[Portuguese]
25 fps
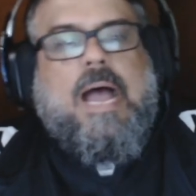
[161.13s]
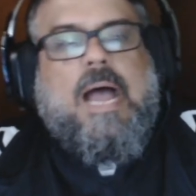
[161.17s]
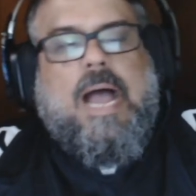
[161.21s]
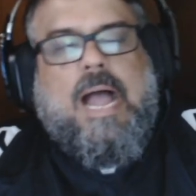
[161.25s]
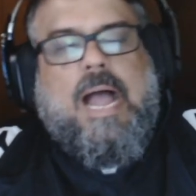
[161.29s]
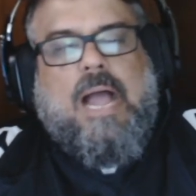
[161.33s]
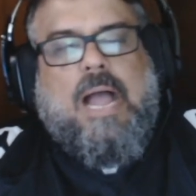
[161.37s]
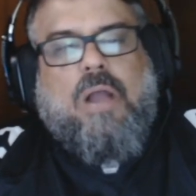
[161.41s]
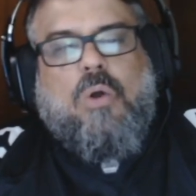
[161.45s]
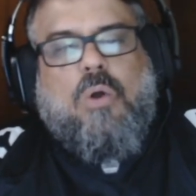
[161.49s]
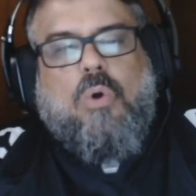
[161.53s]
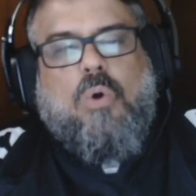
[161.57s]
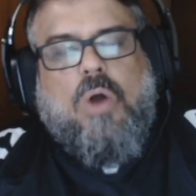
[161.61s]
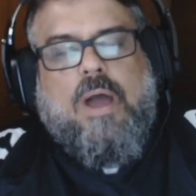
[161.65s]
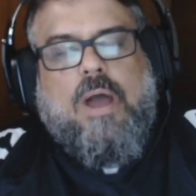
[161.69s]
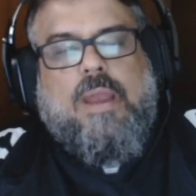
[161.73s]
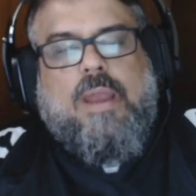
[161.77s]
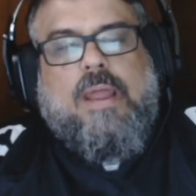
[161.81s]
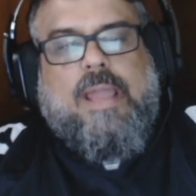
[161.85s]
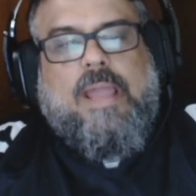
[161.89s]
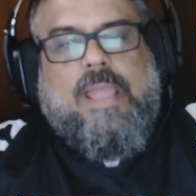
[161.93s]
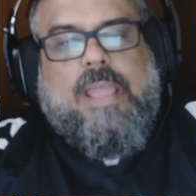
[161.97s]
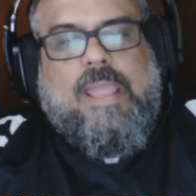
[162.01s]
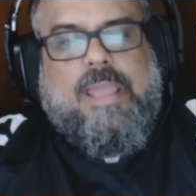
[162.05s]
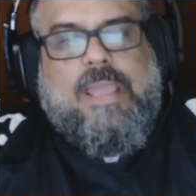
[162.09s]

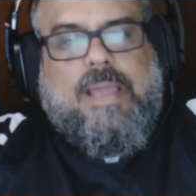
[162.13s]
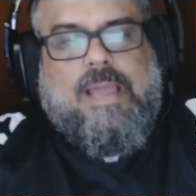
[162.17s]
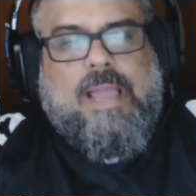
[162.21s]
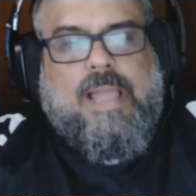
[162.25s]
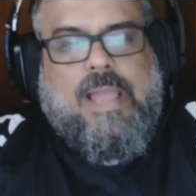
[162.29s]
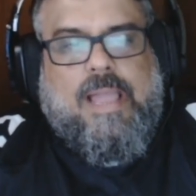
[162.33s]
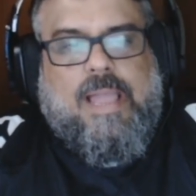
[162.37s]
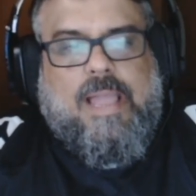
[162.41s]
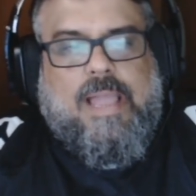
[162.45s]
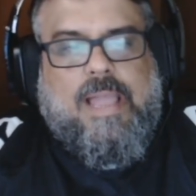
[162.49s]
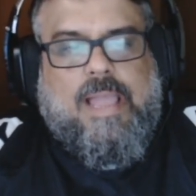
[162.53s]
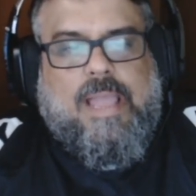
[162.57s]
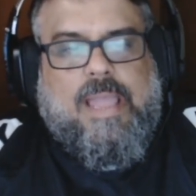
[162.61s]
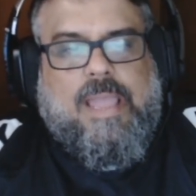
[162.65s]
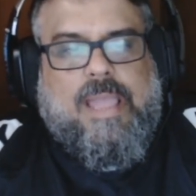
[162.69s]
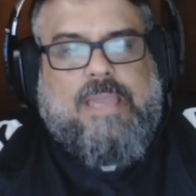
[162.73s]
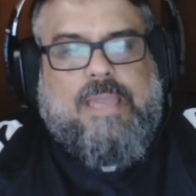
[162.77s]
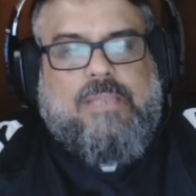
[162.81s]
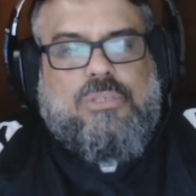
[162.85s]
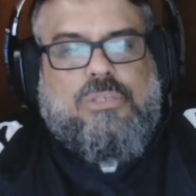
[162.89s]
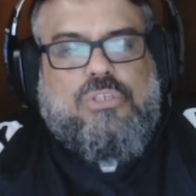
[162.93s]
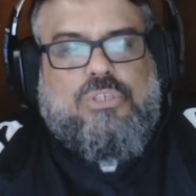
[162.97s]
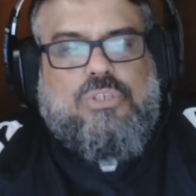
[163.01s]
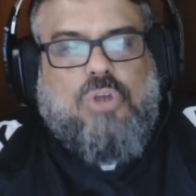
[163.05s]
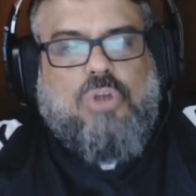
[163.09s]
Agora é,
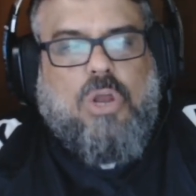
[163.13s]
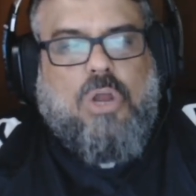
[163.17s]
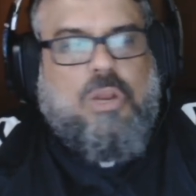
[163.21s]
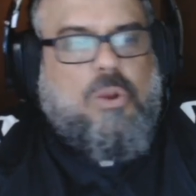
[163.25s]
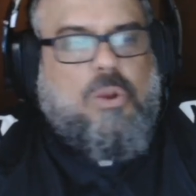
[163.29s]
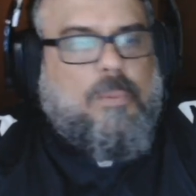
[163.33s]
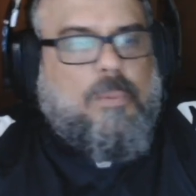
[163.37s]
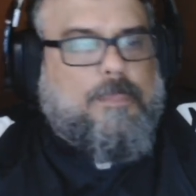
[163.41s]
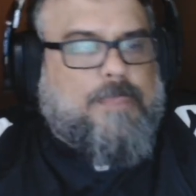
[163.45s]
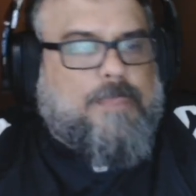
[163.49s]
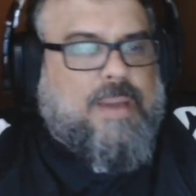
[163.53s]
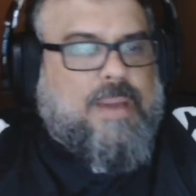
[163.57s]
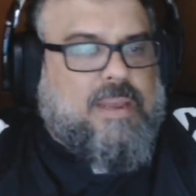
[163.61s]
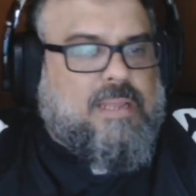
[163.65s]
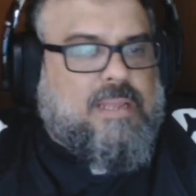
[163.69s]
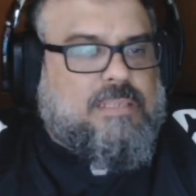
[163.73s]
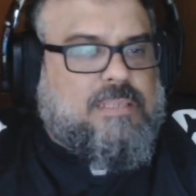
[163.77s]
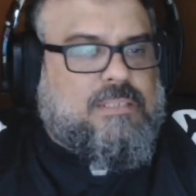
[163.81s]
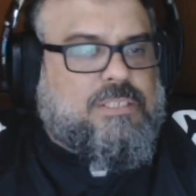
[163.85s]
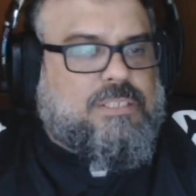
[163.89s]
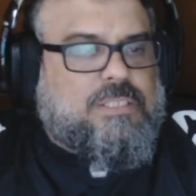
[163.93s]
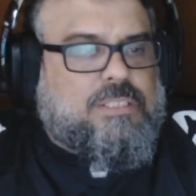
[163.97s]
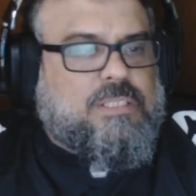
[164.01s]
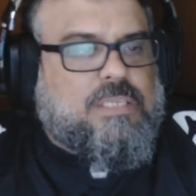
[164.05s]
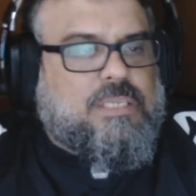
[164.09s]
eles olham para as
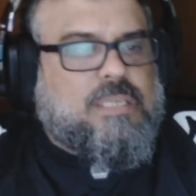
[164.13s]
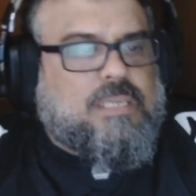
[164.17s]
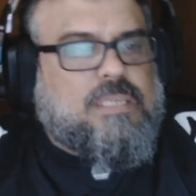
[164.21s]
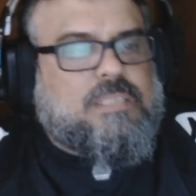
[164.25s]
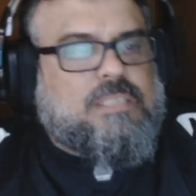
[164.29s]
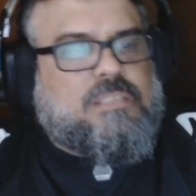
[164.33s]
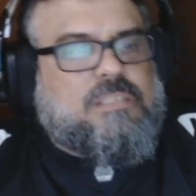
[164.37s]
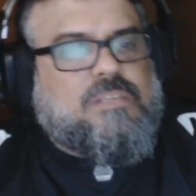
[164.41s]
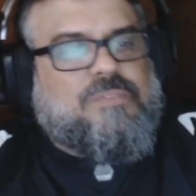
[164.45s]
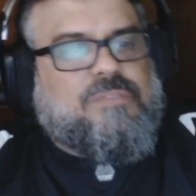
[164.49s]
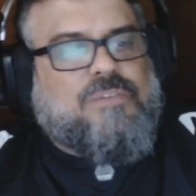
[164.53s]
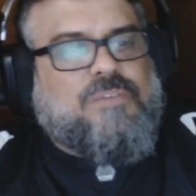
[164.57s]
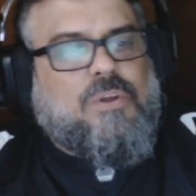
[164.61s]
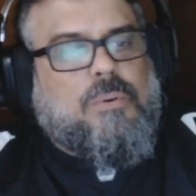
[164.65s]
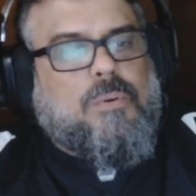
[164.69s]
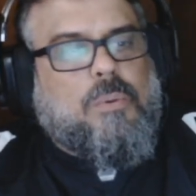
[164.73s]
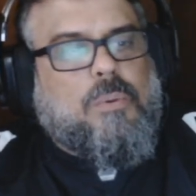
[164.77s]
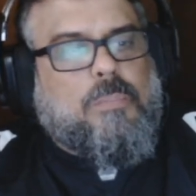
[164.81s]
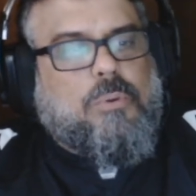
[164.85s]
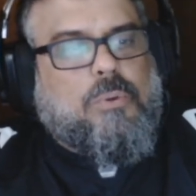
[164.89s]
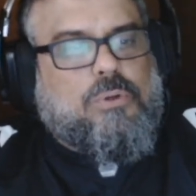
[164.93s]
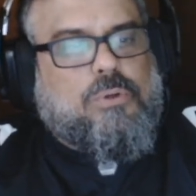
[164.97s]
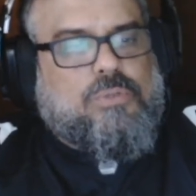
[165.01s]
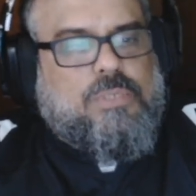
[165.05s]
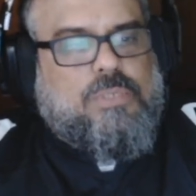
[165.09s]
estrelas e veem uma
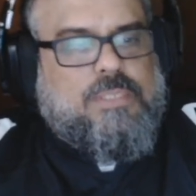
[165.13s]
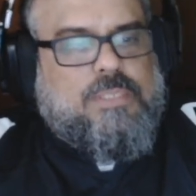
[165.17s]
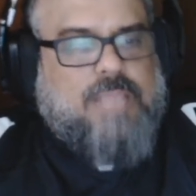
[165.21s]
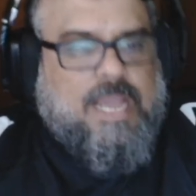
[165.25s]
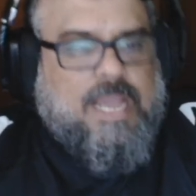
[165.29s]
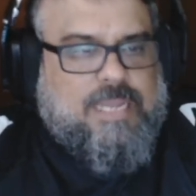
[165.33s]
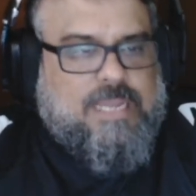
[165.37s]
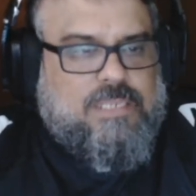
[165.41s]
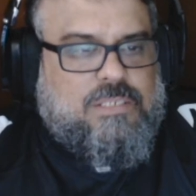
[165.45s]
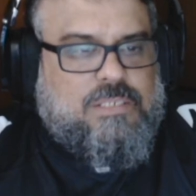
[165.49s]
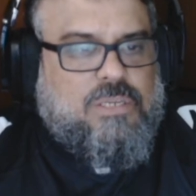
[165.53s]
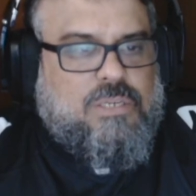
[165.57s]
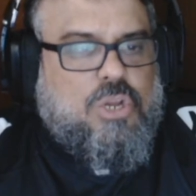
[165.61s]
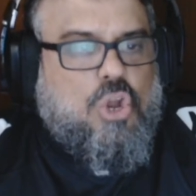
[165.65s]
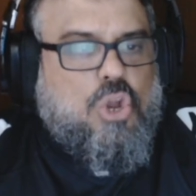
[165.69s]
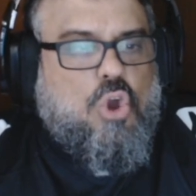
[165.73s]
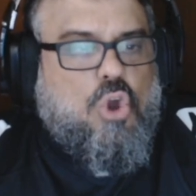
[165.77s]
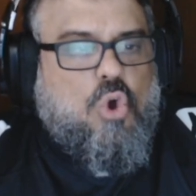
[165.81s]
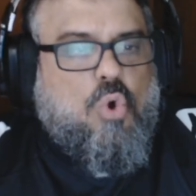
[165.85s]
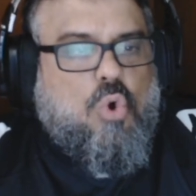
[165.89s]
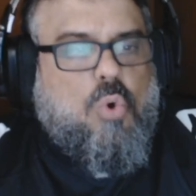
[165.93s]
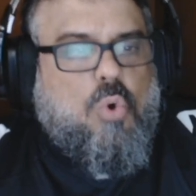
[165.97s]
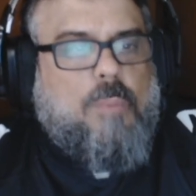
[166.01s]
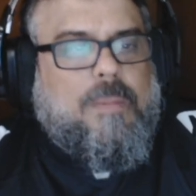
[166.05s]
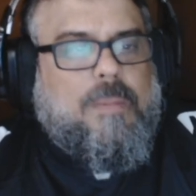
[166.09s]
oportunidade,
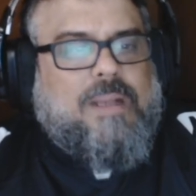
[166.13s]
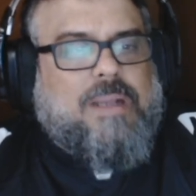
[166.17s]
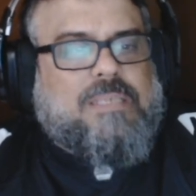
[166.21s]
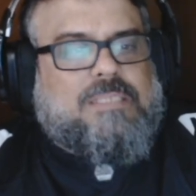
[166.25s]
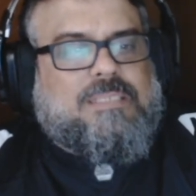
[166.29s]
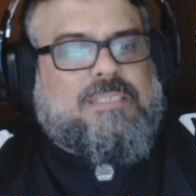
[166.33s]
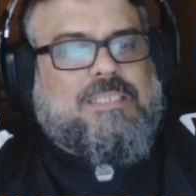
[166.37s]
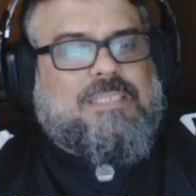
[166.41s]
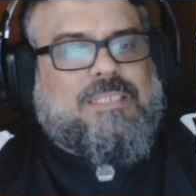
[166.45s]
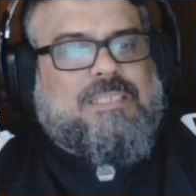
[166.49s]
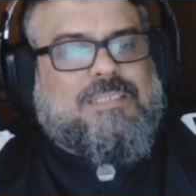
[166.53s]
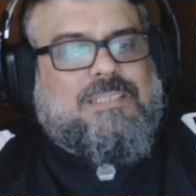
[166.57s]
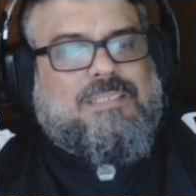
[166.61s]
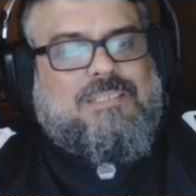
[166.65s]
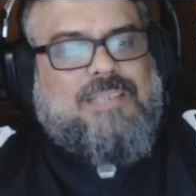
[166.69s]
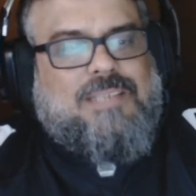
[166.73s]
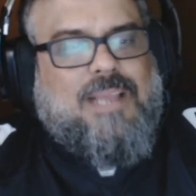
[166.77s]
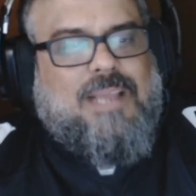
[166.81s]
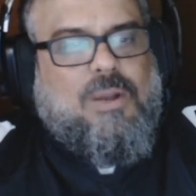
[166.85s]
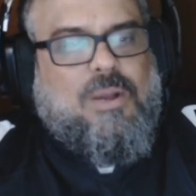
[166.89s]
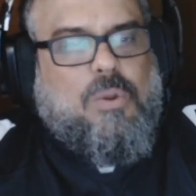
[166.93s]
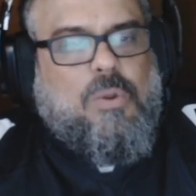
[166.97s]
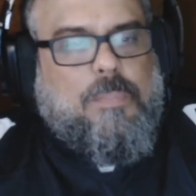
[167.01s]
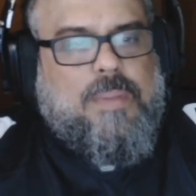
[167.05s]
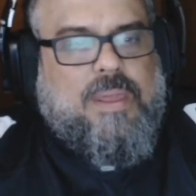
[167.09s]
uma chance de
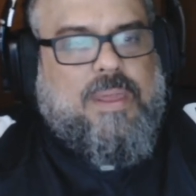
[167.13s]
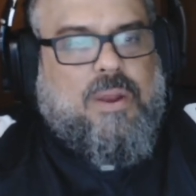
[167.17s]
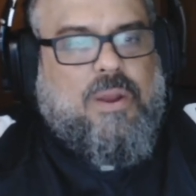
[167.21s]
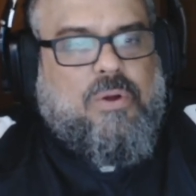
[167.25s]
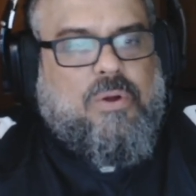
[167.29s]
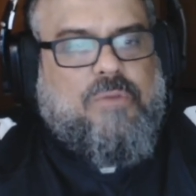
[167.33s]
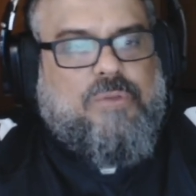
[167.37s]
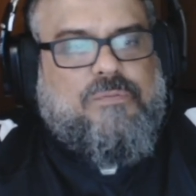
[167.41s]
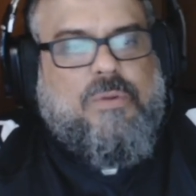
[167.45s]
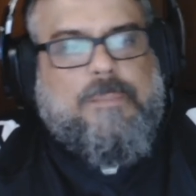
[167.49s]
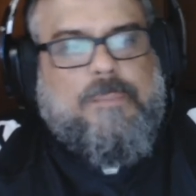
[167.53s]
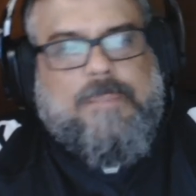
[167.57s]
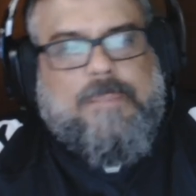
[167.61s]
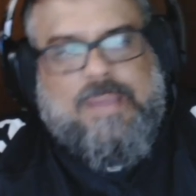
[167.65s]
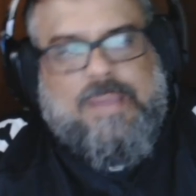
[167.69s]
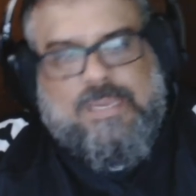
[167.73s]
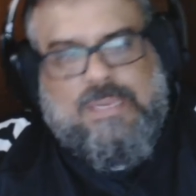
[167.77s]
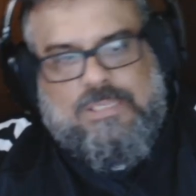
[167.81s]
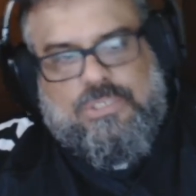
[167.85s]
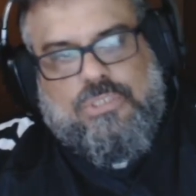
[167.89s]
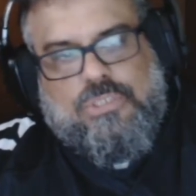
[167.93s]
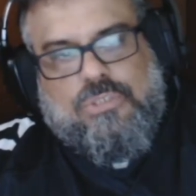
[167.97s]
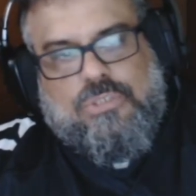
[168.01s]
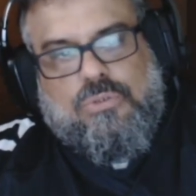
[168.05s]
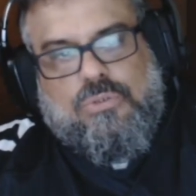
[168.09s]
recuperar o que foi
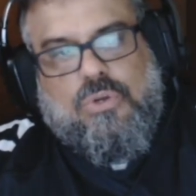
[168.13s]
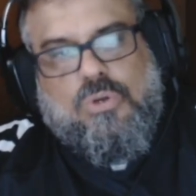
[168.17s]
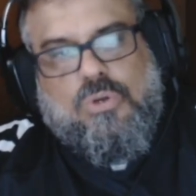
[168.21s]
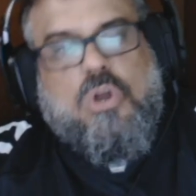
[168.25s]
perdido,